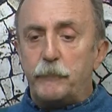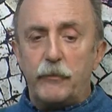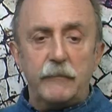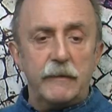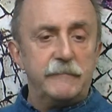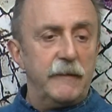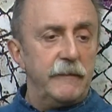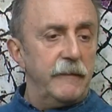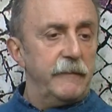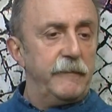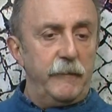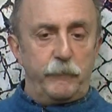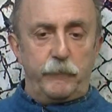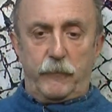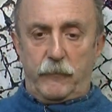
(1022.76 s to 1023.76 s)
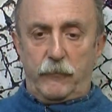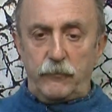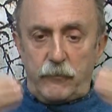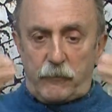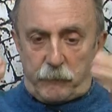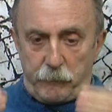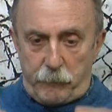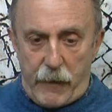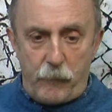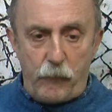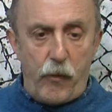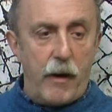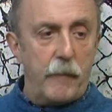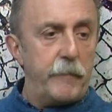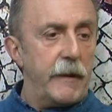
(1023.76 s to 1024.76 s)
y aprovecháis y decís, pues coño,
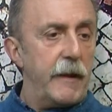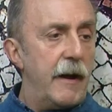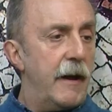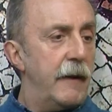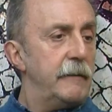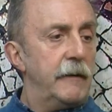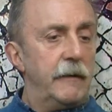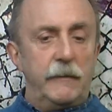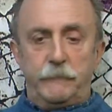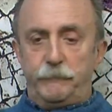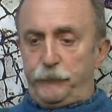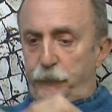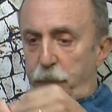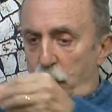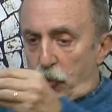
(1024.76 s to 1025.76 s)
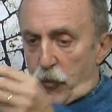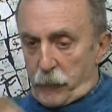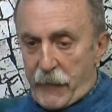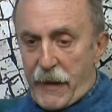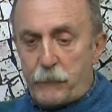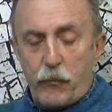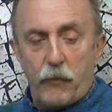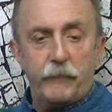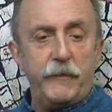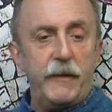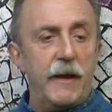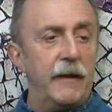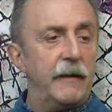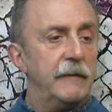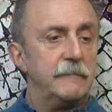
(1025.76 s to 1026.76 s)
vamos a parar, comemos
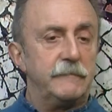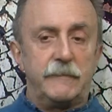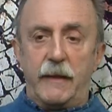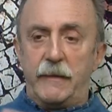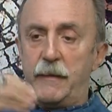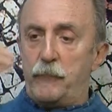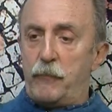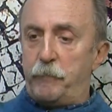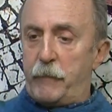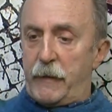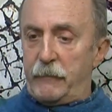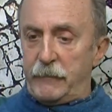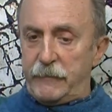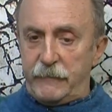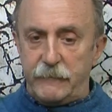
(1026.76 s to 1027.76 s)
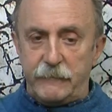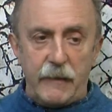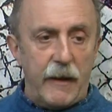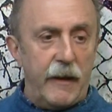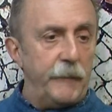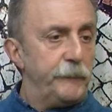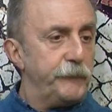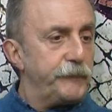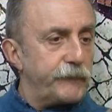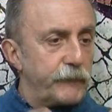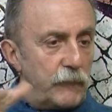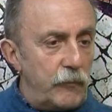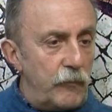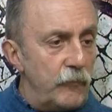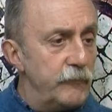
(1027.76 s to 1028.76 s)
bien, tenemos para visitar
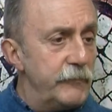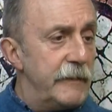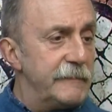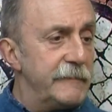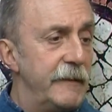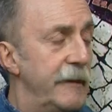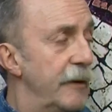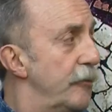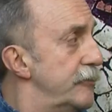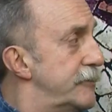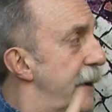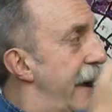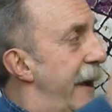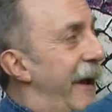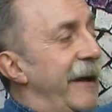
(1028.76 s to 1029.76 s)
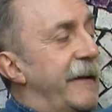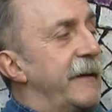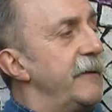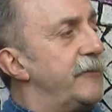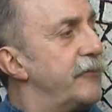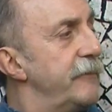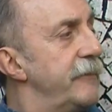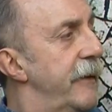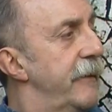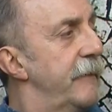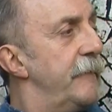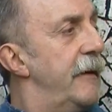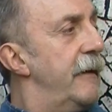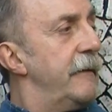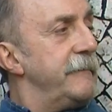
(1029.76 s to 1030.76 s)
una serie de cosas. Es que esto
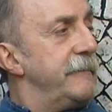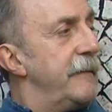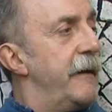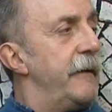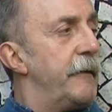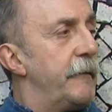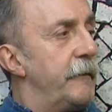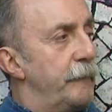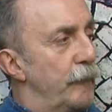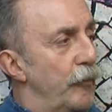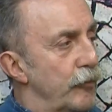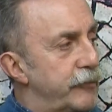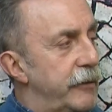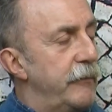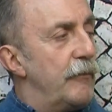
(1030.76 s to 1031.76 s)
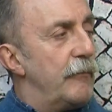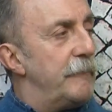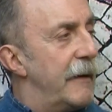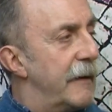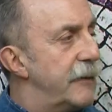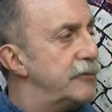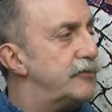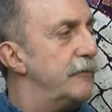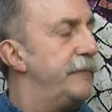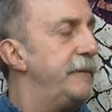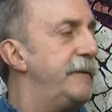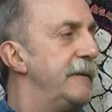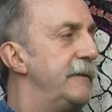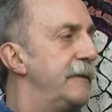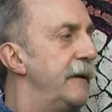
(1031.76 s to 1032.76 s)
nada más ya es motivo más que
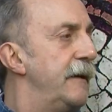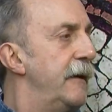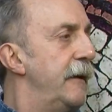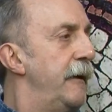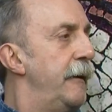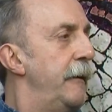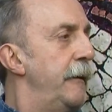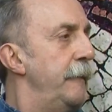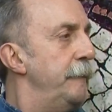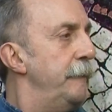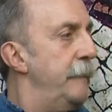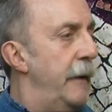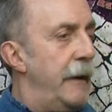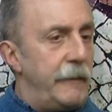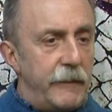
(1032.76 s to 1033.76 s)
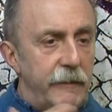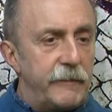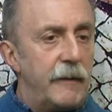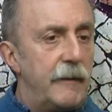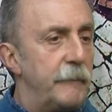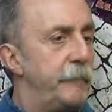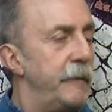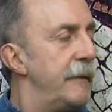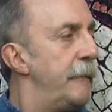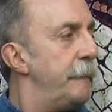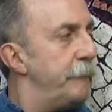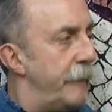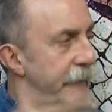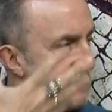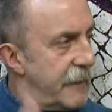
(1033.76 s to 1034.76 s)
suficiente merece la pena
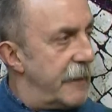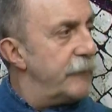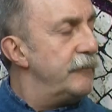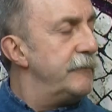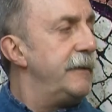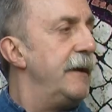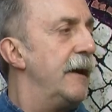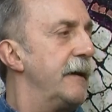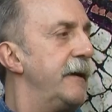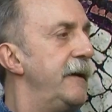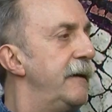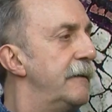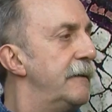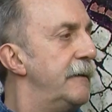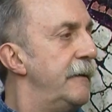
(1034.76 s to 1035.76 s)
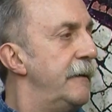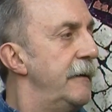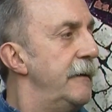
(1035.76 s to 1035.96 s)
pasar un día aquí.